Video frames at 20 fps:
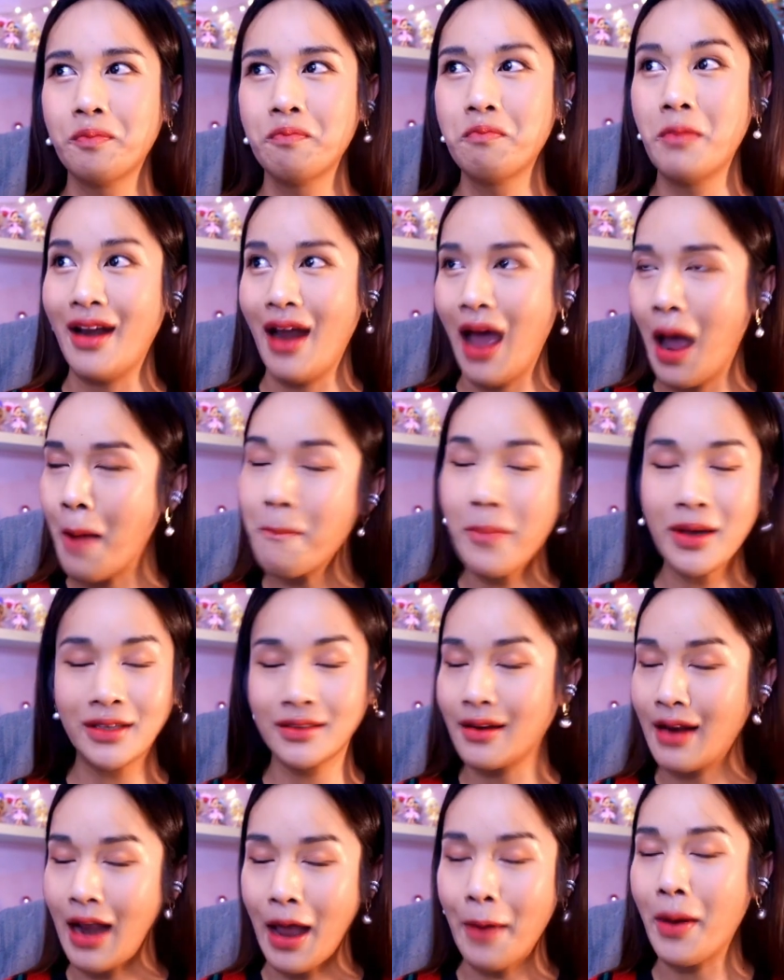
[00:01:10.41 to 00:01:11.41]
เหมือนอัมพั
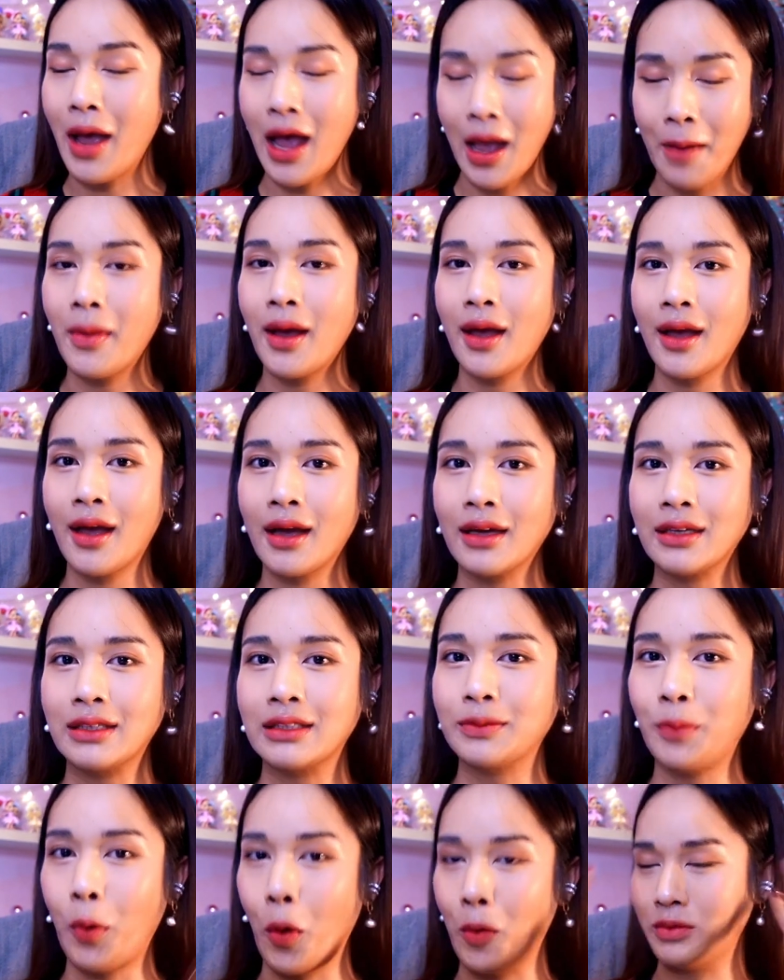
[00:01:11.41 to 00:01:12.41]
ชราภามาก
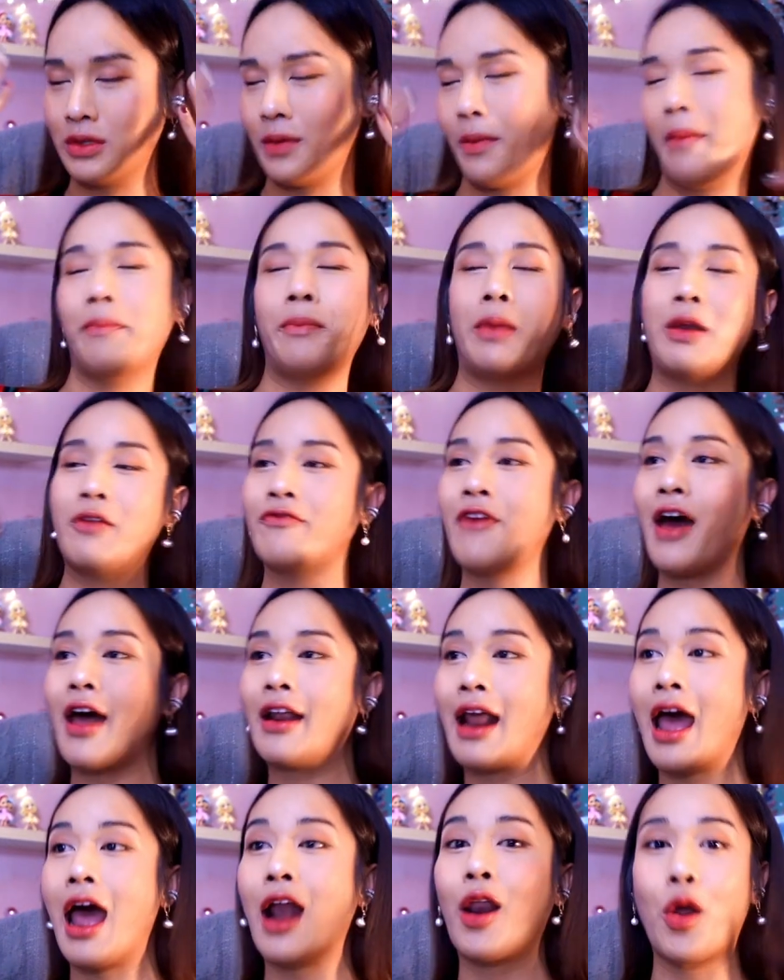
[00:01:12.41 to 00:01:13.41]
คือผมจะแบบเป็นฟา
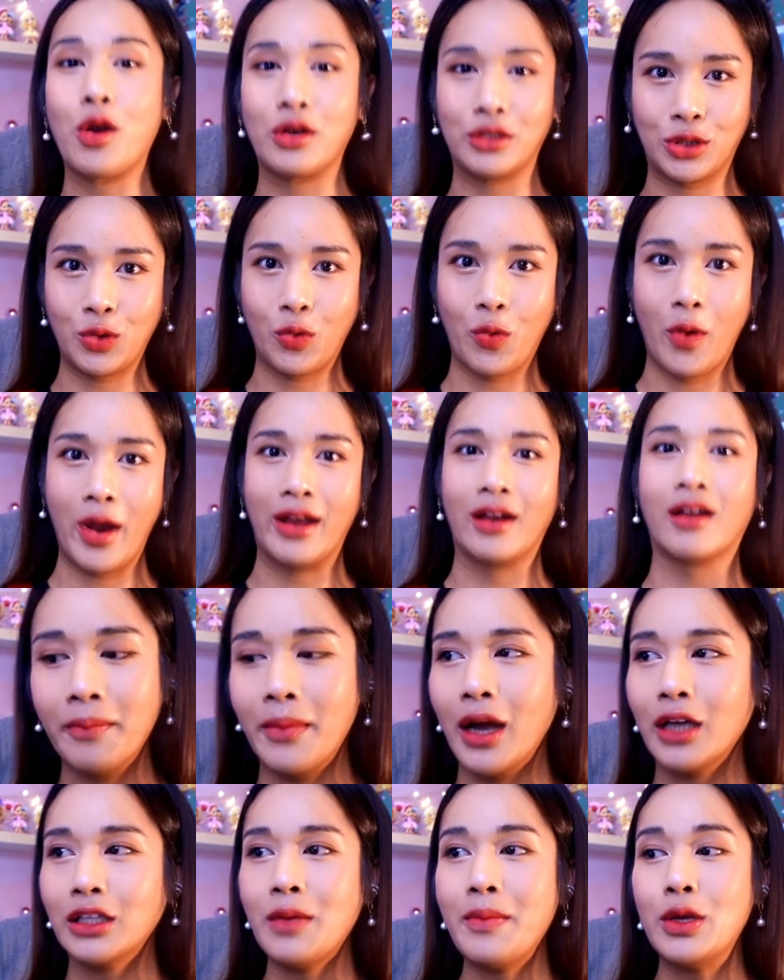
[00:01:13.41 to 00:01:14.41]
ร่าลอนสวย
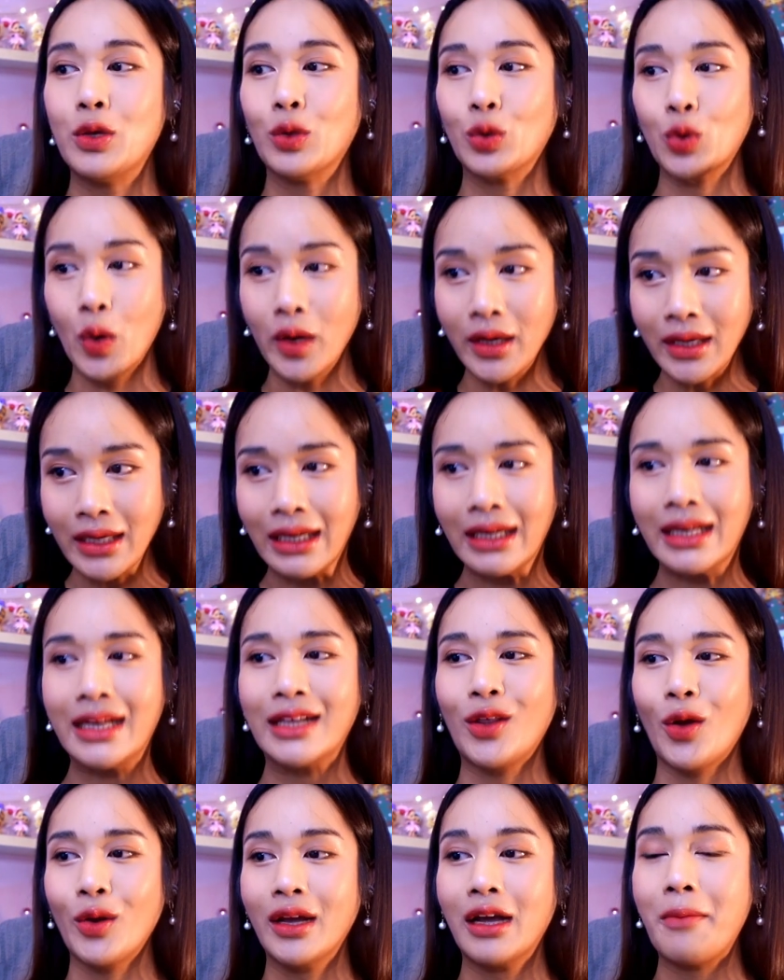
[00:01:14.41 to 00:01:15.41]
มันก็จะมีอยู่ช่วงหนึ่ง
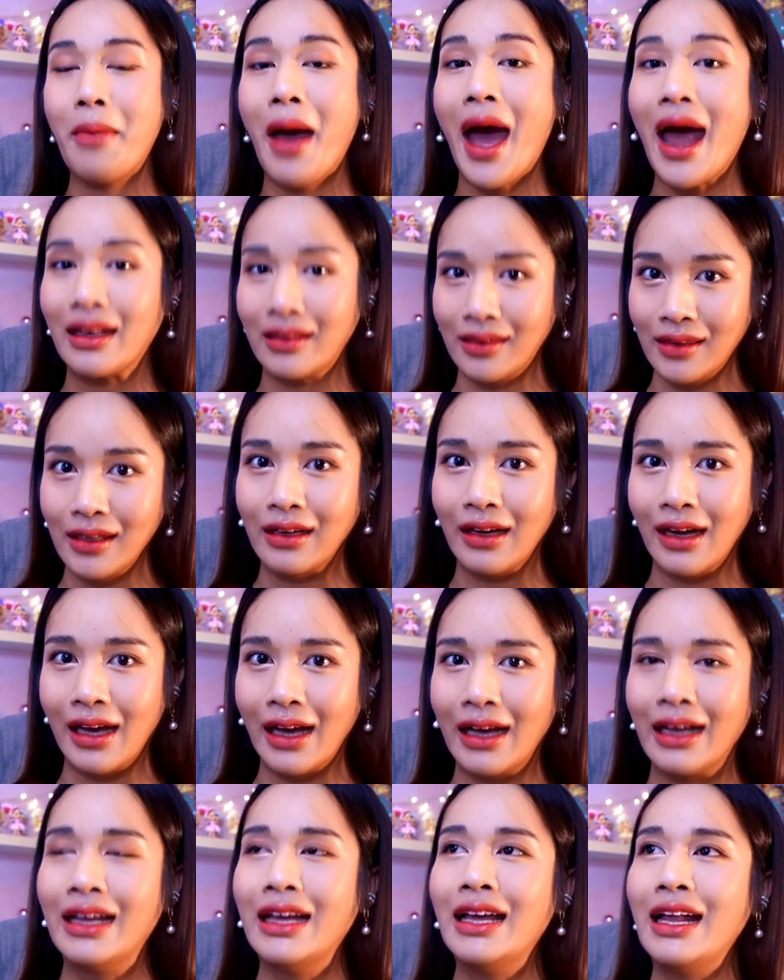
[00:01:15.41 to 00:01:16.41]
ที่ต้องเดินผ่านตึก
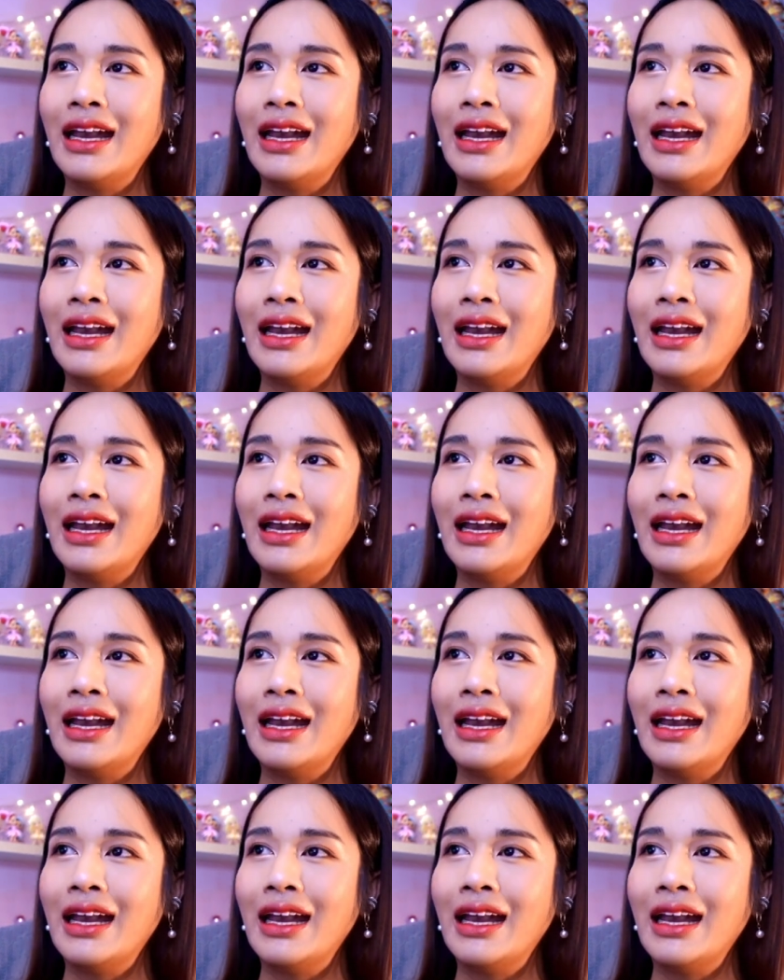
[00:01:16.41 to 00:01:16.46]
ค่ะ